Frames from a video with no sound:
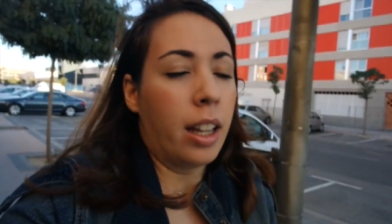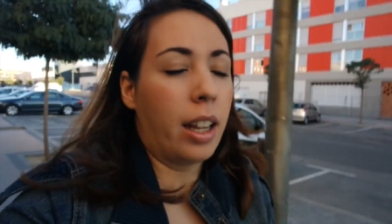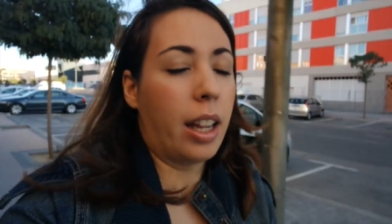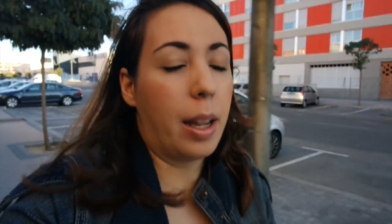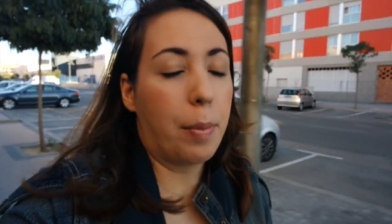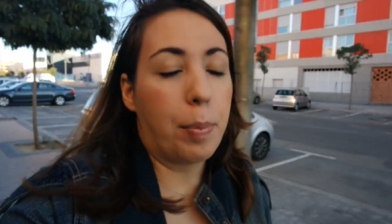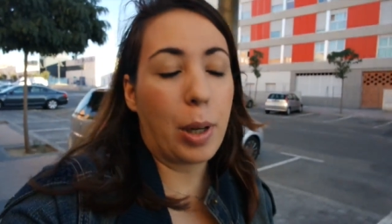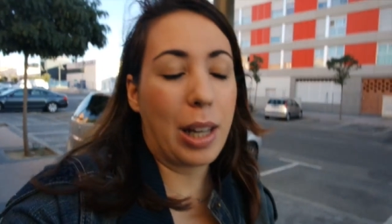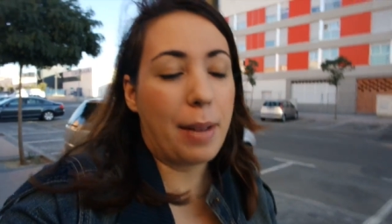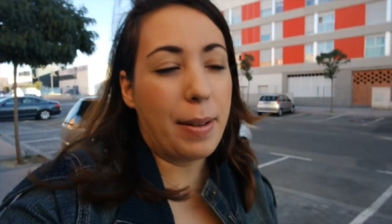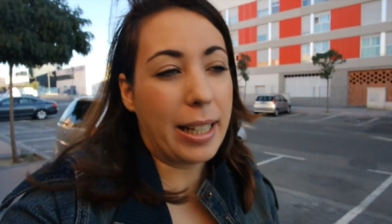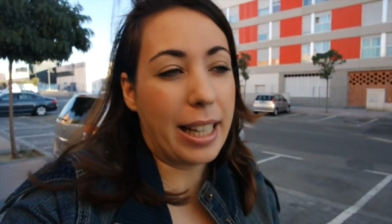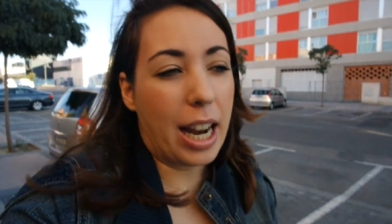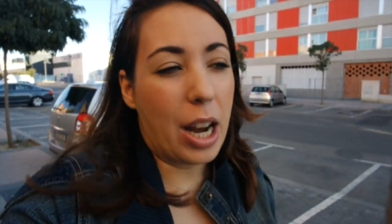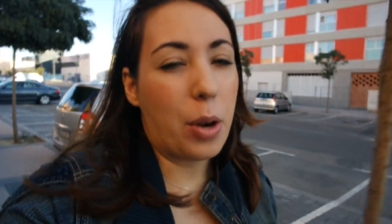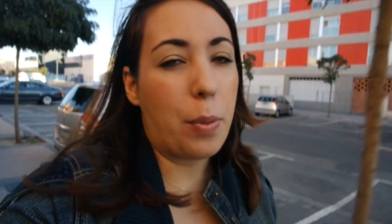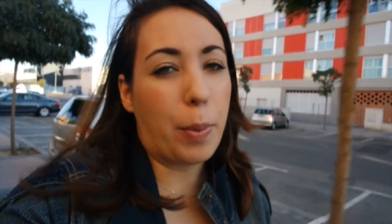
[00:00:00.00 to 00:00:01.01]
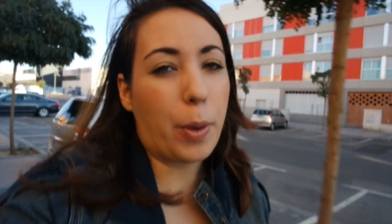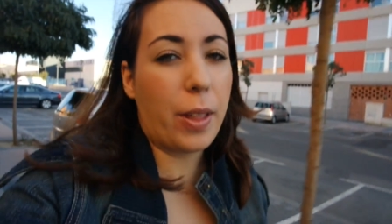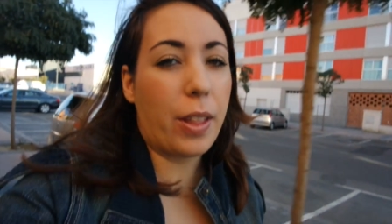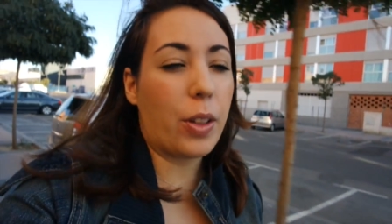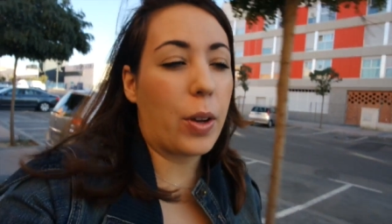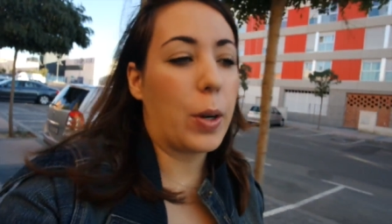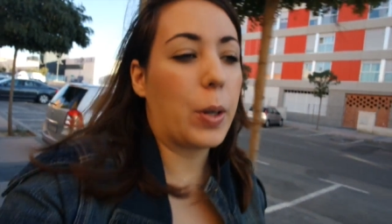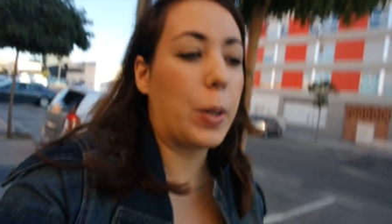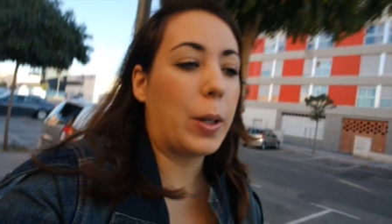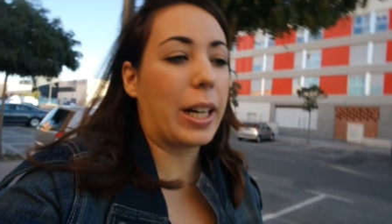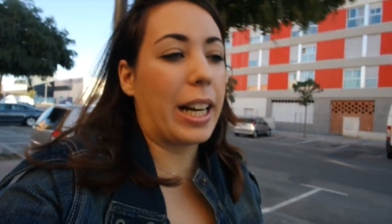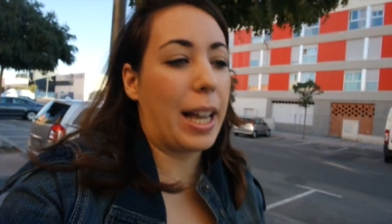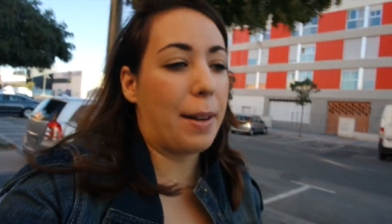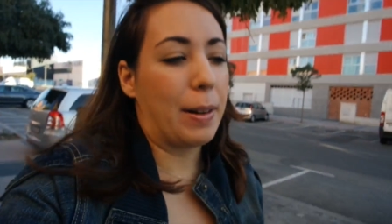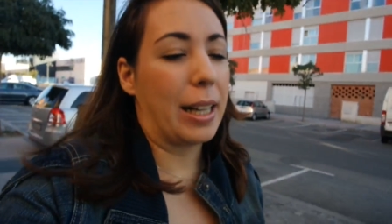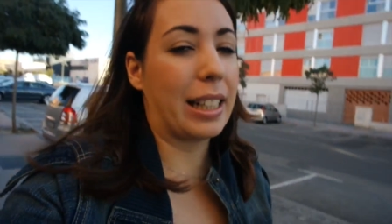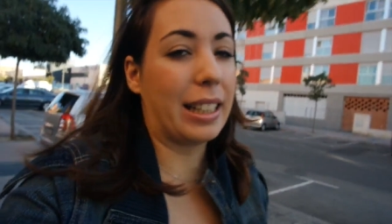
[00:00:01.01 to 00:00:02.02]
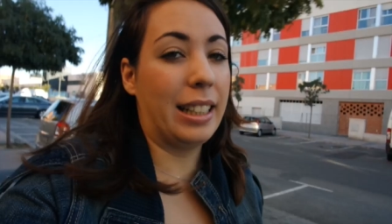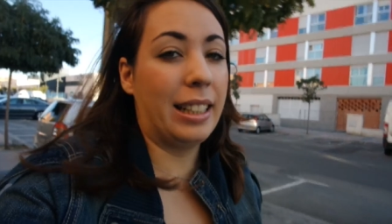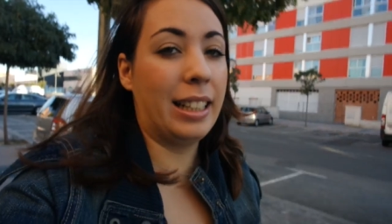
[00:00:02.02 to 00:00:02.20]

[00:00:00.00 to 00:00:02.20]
eh, por la mañana no he podido grabar